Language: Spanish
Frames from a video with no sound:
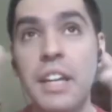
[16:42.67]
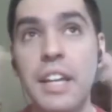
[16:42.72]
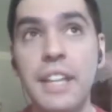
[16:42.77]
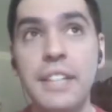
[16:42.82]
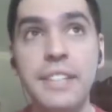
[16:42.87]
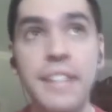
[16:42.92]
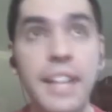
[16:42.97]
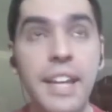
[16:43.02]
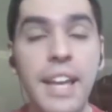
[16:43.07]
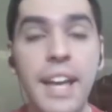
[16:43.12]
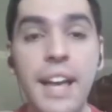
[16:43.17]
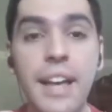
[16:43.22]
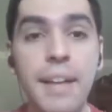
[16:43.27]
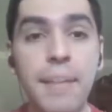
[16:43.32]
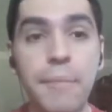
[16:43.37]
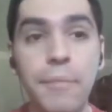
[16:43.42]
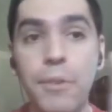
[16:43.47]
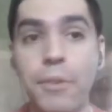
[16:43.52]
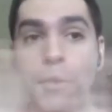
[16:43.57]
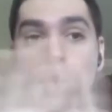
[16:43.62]

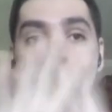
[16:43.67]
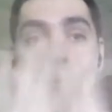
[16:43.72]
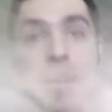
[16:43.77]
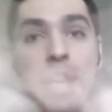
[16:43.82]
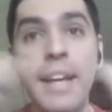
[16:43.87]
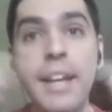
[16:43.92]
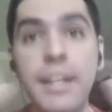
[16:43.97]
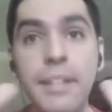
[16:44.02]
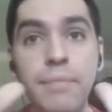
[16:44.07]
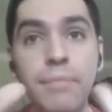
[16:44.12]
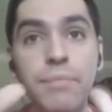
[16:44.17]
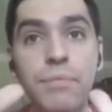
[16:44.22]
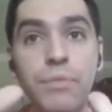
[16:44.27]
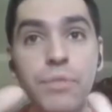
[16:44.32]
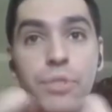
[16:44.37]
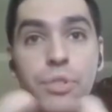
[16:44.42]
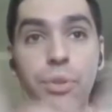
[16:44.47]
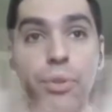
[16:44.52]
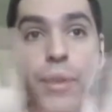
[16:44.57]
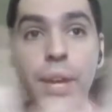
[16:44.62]
Sería una imagen
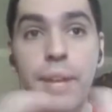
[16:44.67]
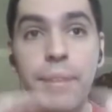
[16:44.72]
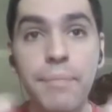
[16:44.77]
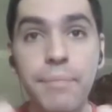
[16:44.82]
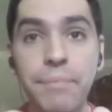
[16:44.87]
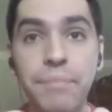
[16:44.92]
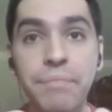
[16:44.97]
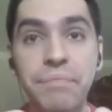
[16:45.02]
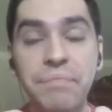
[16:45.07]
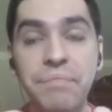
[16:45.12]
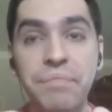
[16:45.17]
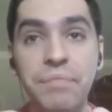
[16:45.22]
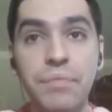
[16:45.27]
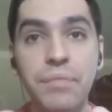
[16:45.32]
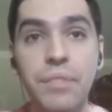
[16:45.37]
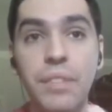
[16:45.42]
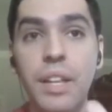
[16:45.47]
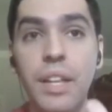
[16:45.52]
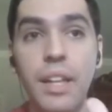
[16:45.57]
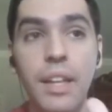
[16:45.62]
chula
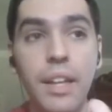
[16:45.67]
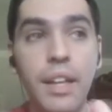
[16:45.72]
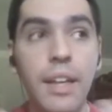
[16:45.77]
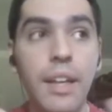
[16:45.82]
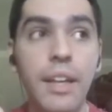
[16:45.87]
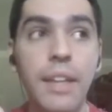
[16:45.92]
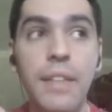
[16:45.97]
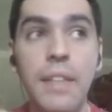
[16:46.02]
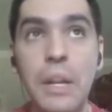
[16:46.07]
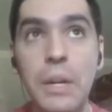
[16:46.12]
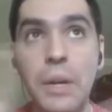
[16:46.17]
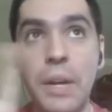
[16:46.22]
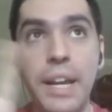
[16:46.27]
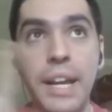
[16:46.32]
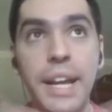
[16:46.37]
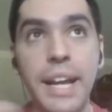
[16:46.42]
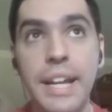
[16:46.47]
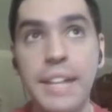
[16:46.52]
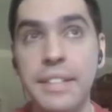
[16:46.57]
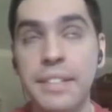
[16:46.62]
eh, de lo que
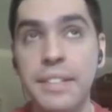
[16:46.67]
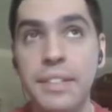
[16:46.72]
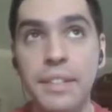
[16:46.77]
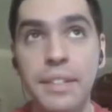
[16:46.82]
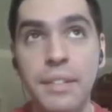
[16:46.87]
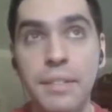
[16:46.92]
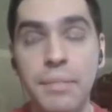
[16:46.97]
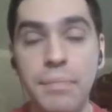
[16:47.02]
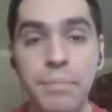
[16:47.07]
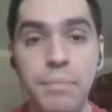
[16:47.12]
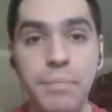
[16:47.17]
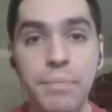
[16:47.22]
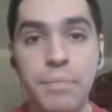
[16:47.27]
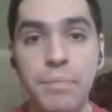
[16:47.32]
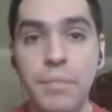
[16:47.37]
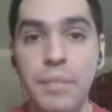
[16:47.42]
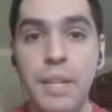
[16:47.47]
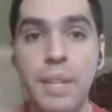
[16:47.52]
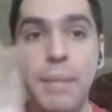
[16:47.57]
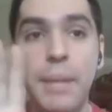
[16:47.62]
queráis,
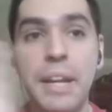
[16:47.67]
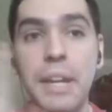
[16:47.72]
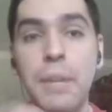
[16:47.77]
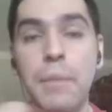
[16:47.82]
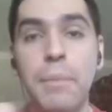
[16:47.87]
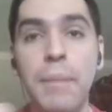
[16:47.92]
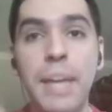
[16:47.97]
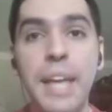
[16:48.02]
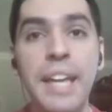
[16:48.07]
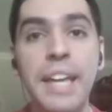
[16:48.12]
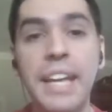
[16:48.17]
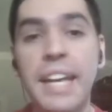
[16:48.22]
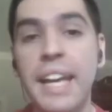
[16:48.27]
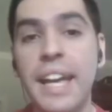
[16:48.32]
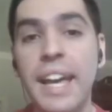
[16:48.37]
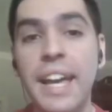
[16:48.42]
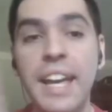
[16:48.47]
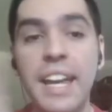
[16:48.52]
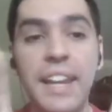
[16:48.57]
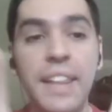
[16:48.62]
de Mario
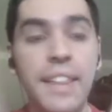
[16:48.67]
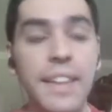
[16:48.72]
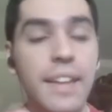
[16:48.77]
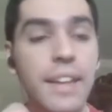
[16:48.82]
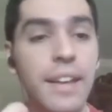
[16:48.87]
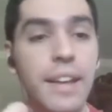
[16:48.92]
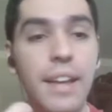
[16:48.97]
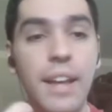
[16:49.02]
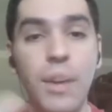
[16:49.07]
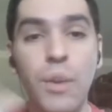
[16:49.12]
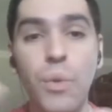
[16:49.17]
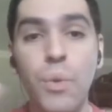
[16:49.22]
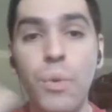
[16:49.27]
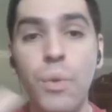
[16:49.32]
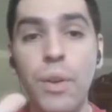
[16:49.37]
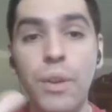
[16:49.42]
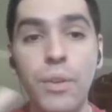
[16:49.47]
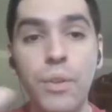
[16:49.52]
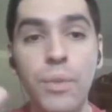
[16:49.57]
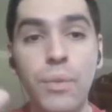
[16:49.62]
Maker, de algún
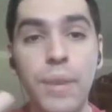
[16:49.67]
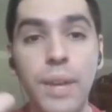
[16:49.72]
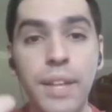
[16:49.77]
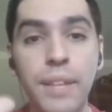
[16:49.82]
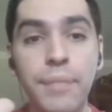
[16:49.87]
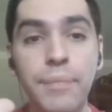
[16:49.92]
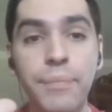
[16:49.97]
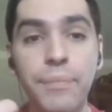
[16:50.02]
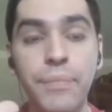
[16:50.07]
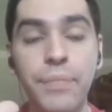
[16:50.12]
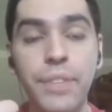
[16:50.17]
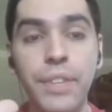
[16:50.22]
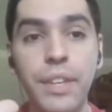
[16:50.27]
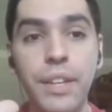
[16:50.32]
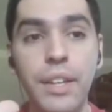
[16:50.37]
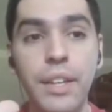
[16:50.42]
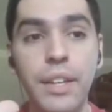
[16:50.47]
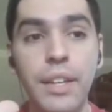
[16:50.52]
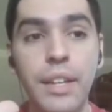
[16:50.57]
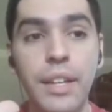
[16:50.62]
juego guay,
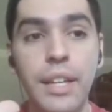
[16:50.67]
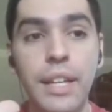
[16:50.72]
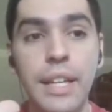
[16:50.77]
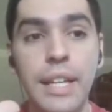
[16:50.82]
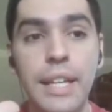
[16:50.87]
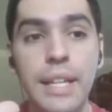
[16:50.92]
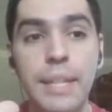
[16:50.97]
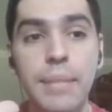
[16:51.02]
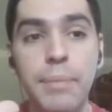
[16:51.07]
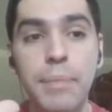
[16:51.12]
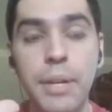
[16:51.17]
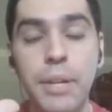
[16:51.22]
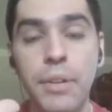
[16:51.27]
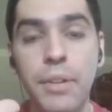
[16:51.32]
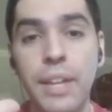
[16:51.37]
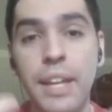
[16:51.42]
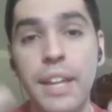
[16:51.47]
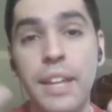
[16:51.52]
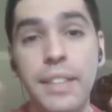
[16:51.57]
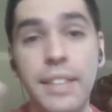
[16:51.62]

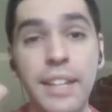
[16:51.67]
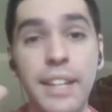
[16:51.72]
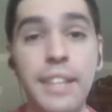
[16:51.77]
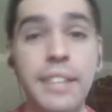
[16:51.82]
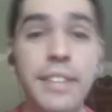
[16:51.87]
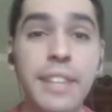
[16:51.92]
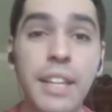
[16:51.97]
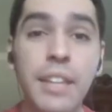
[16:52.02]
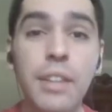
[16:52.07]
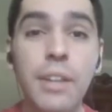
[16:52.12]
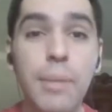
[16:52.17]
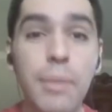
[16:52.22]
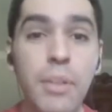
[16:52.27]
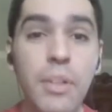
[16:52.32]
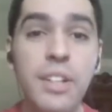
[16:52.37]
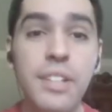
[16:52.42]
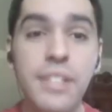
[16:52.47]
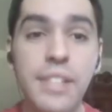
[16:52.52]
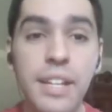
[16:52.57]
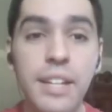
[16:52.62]
pero de Nintendo a
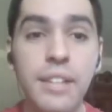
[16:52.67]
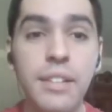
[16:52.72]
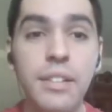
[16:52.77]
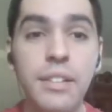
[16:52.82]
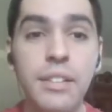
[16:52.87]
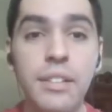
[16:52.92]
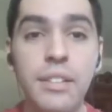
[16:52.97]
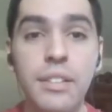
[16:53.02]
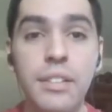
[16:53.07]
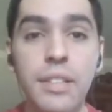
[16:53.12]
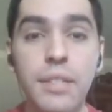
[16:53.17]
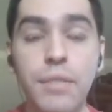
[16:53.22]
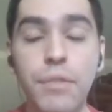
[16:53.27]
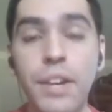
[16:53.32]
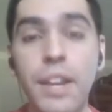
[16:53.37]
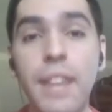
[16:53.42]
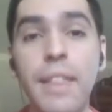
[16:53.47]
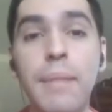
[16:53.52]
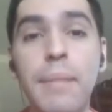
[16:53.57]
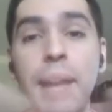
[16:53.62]
poder ser si
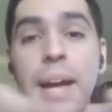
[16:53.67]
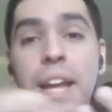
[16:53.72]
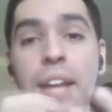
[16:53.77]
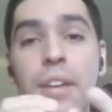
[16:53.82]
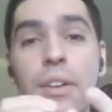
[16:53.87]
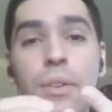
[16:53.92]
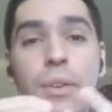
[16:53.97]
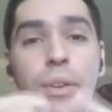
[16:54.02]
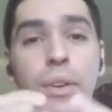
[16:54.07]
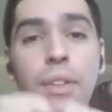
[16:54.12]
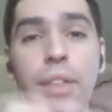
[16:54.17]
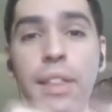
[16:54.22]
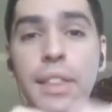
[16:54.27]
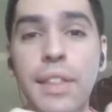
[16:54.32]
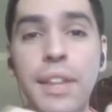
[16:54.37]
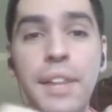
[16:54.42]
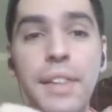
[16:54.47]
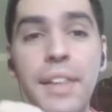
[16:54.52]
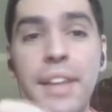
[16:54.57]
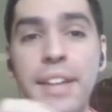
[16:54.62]
fuera de Mario o de
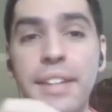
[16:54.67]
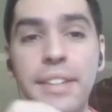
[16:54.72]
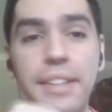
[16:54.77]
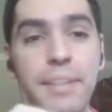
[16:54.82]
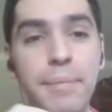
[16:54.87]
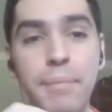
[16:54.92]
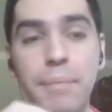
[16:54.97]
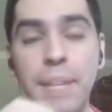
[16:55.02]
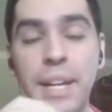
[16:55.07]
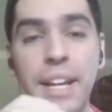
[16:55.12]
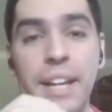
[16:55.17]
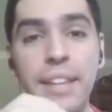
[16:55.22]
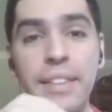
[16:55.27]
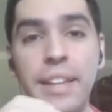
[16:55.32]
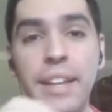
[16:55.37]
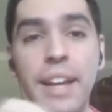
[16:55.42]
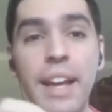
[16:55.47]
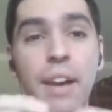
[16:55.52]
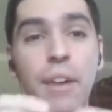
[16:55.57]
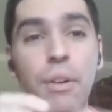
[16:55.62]
Zelda, eh, me
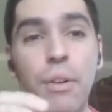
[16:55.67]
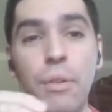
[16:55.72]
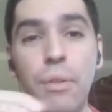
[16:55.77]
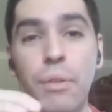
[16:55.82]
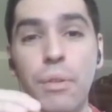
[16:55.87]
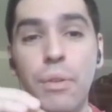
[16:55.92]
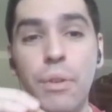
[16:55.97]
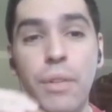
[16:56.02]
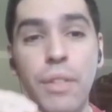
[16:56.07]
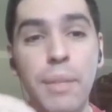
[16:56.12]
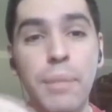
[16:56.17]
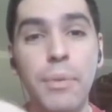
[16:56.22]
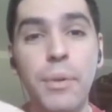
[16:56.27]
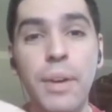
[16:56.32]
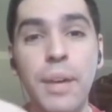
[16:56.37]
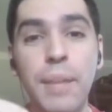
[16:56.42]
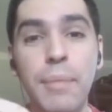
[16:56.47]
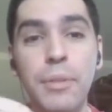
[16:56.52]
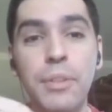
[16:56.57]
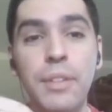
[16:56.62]
encantaría, o, de
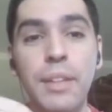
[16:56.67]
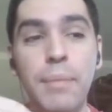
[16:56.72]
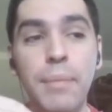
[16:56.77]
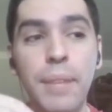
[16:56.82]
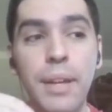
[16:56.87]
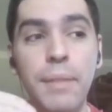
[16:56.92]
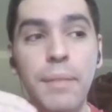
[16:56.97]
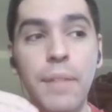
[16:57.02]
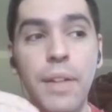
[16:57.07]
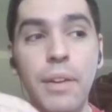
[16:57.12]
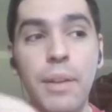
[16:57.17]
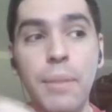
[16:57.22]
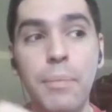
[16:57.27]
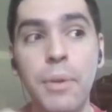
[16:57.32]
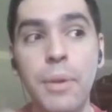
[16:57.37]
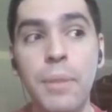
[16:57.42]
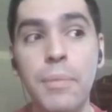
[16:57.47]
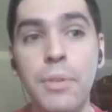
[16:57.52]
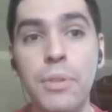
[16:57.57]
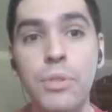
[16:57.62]
Pokémon también, aunque
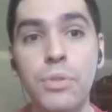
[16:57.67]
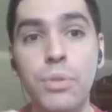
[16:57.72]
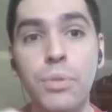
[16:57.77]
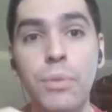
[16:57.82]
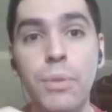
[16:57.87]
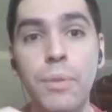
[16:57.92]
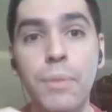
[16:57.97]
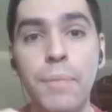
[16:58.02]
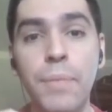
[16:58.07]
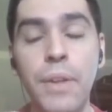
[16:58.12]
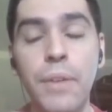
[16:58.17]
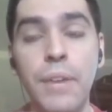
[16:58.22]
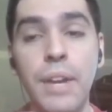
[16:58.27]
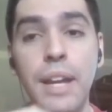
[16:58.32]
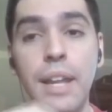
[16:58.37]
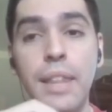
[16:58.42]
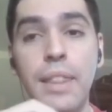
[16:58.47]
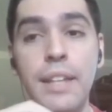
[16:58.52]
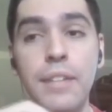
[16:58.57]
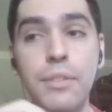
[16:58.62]
Pokémon no subo, aunque
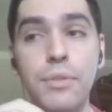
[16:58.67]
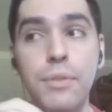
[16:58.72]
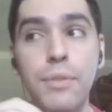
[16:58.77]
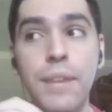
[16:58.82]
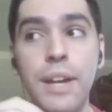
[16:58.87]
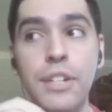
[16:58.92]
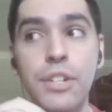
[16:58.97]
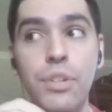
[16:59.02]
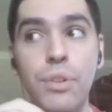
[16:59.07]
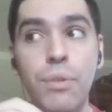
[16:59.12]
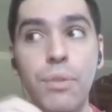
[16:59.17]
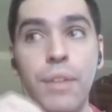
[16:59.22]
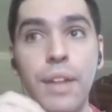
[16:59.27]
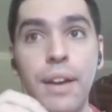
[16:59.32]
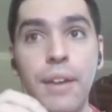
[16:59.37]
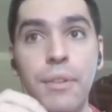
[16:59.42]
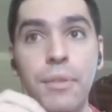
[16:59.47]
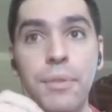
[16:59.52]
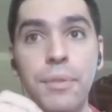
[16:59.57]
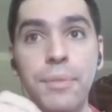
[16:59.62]
quizás suba
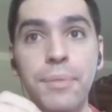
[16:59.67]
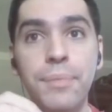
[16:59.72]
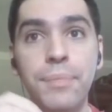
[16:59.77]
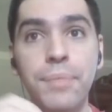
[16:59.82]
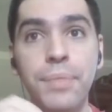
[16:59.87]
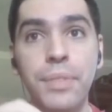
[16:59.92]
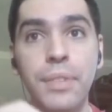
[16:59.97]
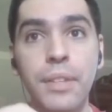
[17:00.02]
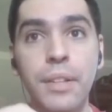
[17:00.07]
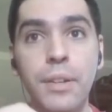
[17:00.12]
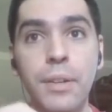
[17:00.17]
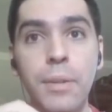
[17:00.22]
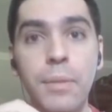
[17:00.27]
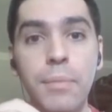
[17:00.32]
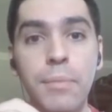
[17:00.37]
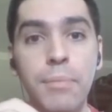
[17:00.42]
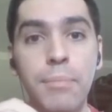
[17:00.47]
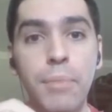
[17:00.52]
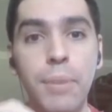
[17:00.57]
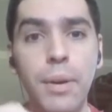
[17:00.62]
Showdown
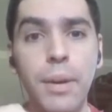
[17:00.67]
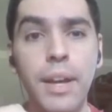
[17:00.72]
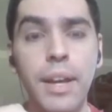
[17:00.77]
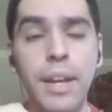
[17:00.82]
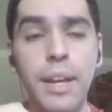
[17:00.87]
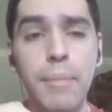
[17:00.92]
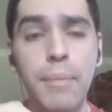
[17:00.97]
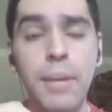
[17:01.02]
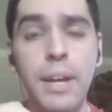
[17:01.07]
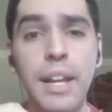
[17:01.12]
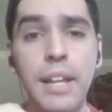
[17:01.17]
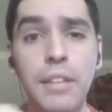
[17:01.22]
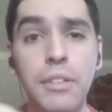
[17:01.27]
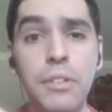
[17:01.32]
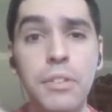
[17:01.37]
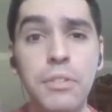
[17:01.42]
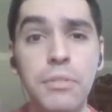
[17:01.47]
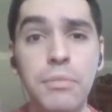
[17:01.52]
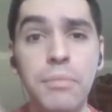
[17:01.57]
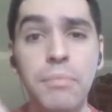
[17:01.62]
con equipos
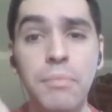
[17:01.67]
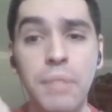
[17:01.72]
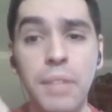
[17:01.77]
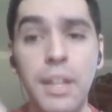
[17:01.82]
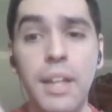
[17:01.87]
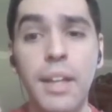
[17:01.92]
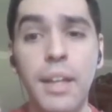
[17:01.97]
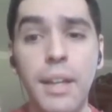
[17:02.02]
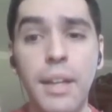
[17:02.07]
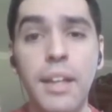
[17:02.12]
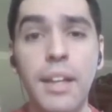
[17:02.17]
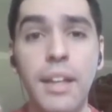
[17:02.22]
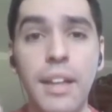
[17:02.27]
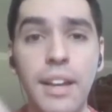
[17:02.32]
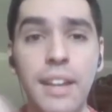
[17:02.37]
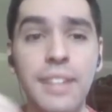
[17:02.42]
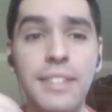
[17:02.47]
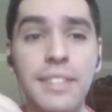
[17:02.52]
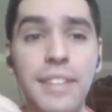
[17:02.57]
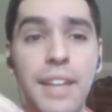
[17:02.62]
aleatorios,
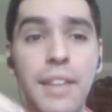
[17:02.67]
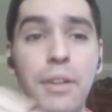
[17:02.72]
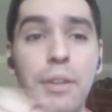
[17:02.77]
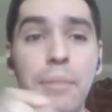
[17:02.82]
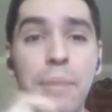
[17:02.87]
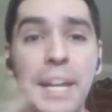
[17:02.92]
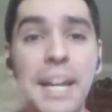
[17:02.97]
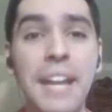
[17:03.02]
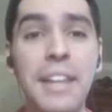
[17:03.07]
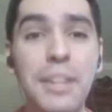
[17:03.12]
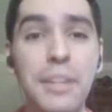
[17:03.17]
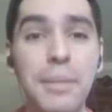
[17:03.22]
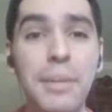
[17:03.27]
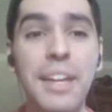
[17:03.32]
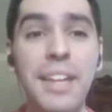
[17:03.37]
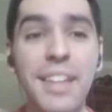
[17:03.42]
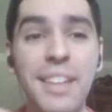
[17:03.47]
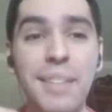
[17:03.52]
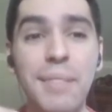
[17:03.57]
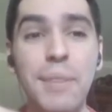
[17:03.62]
que he estado
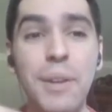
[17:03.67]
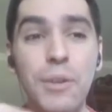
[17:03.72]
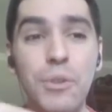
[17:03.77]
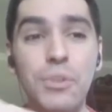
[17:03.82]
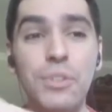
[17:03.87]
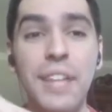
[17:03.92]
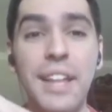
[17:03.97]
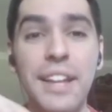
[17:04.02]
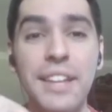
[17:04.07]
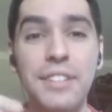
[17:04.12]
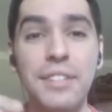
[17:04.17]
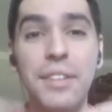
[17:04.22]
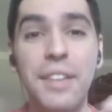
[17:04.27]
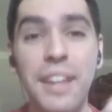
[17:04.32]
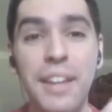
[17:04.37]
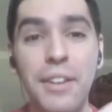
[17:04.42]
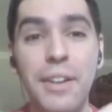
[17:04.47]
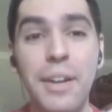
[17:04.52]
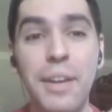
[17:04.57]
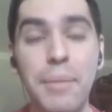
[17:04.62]
picándome y me gusta eso
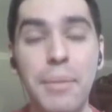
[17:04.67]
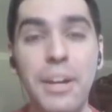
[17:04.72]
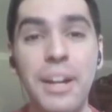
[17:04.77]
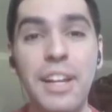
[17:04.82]
de los equipos